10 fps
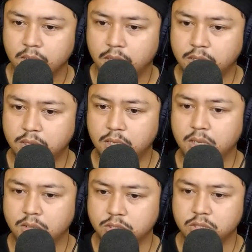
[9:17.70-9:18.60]
Internet
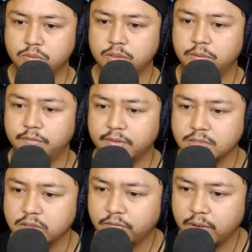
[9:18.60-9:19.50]
concerns with your
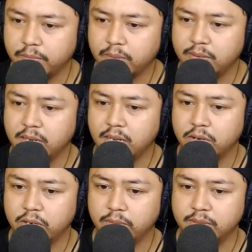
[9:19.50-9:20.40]
family
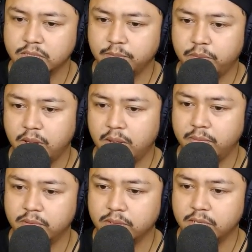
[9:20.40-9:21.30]
agreeing Mr. Pam
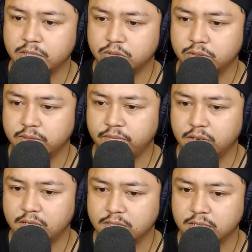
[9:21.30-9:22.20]
okay to just have a
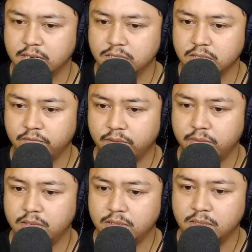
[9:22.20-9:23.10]
grandson
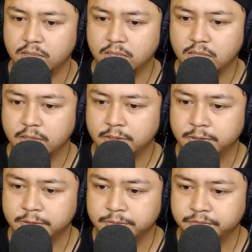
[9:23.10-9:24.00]
family
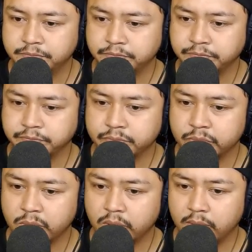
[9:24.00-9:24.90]

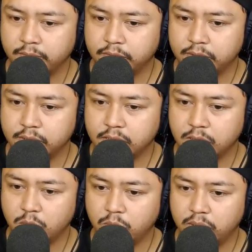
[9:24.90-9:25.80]
Hmm,
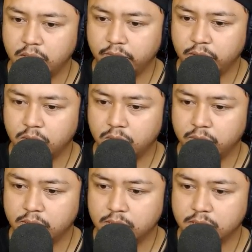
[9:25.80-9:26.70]
we living
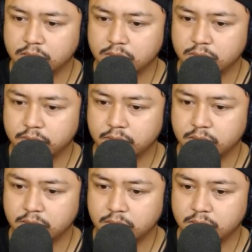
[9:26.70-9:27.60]
away the listen
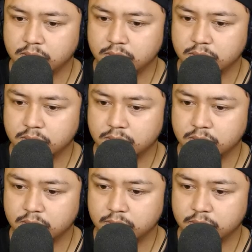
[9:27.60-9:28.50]

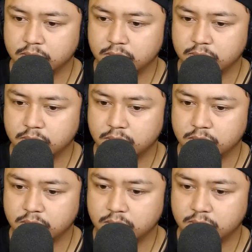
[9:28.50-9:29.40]

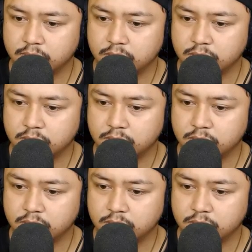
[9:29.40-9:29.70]
obligation and